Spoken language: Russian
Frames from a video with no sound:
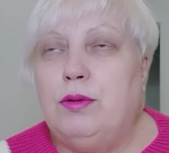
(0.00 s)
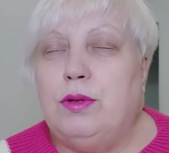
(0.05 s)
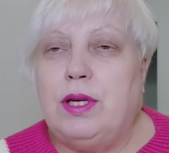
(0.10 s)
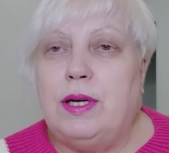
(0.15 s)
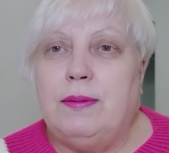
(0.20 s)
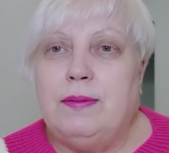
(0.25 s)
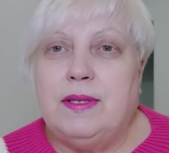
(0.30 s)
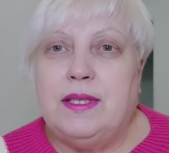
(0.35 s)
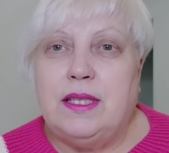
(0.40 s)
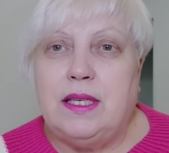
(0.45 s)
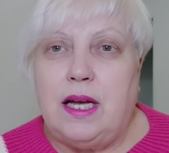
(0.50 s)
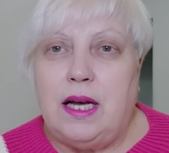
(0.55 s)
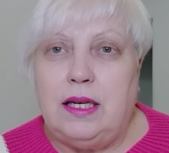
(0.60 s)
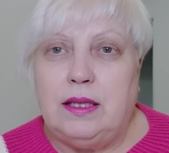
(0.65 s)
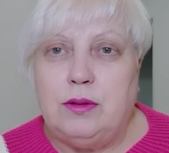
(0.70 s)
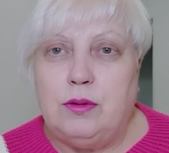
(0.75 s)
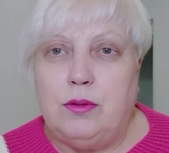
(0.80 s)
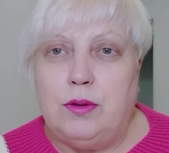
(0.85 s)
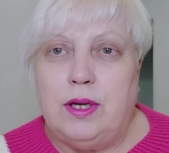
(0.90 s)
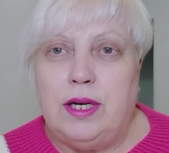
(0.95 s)
утром
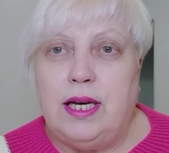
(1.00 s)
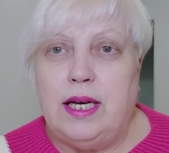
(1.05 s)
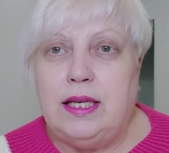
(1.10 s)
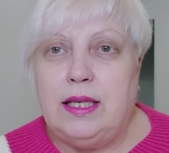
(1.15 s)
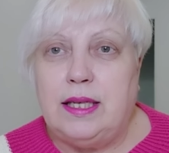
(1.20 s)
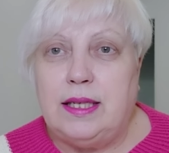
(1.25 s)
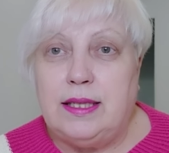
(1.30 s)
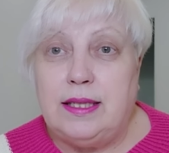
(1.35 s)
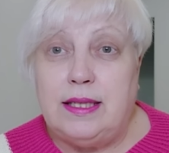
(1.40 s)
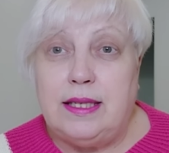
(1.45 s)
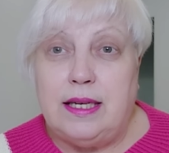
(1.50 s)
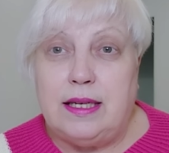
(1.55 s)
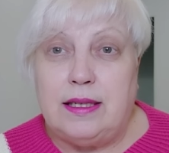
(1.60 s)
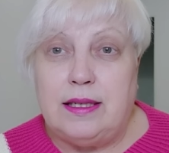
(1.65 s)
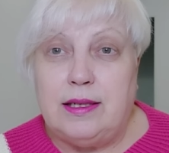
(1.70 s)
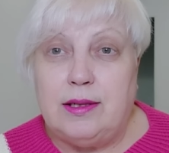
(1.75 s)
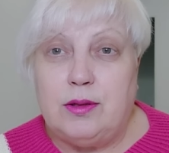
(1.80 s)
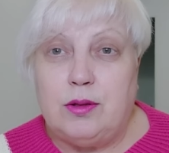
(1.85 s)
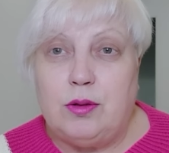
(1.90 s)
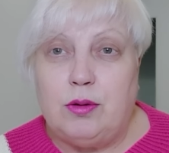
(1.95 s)
встану, это
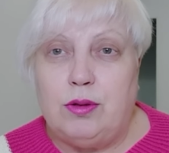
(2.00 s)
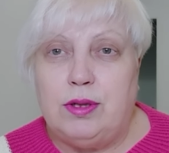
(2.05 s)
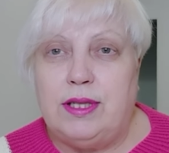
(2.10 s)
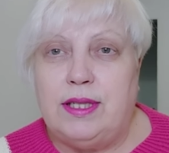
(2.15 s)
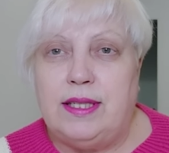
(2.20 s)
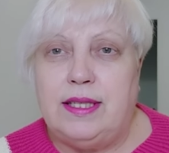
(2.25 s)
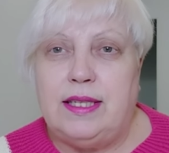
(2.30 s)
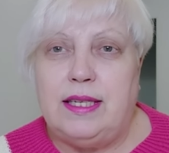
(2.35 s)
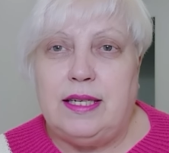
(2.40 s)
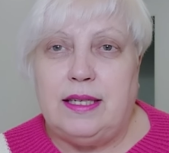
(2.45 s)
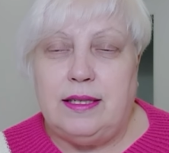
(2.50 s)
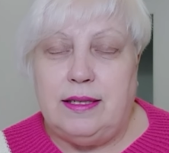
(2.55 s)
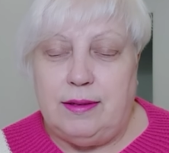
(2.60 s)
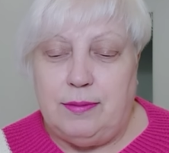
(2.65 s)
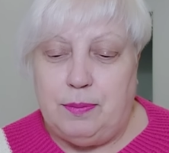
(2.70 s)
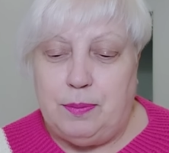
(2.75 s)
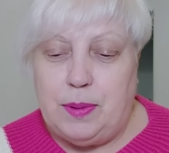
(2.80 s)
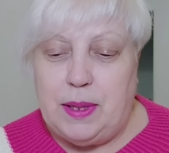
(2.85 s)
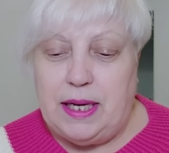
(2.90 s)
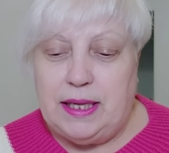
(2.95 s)
сделаю, то
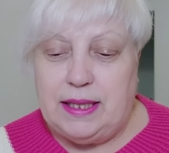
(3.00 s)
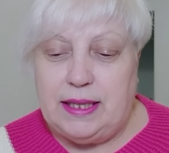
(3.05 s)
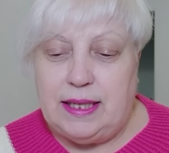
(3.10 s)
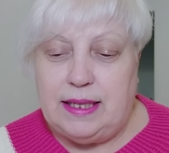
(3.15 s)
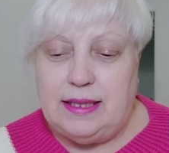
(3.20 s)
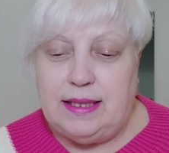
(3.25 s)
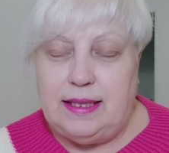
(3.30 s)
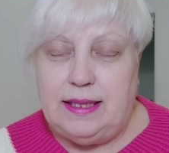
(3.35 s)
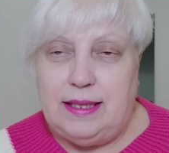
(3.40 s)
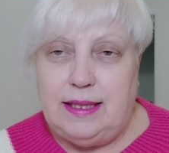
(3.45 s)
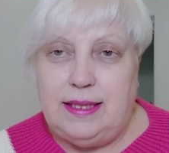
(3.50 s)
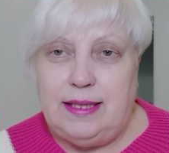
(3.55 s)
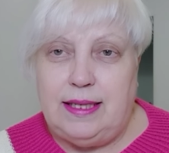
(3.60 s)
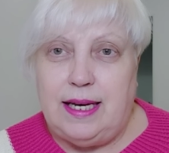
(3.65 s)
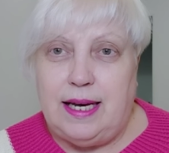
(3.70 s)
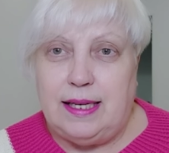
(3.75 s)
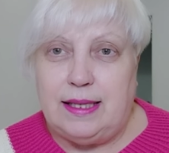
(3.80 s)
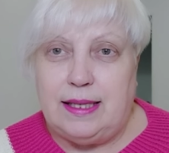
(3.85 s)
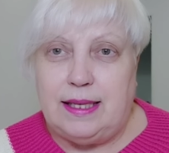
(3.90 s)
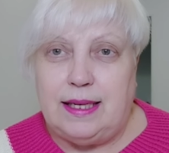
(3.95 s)
сделаю, пятое,
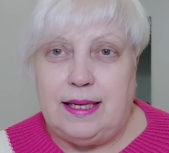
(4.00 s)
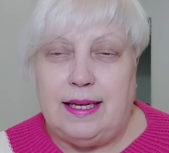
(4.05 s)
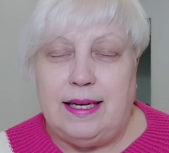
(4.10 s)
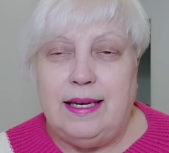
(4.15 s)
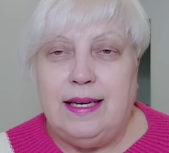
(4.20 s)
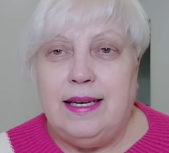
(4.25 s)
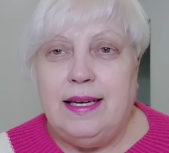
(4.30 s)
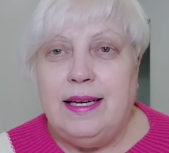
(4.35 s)
десятое.